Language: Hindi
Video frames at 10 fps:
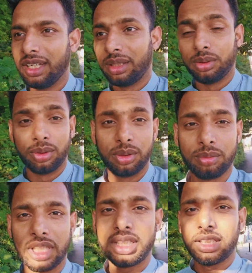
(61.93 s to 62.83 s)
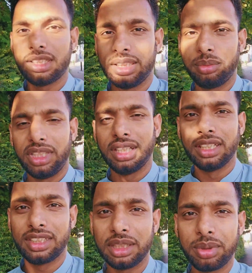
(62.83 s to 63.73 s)
तो माशाल्लाह से अभी
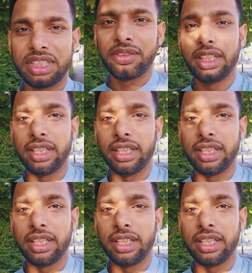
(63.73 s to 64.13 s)
सात बजने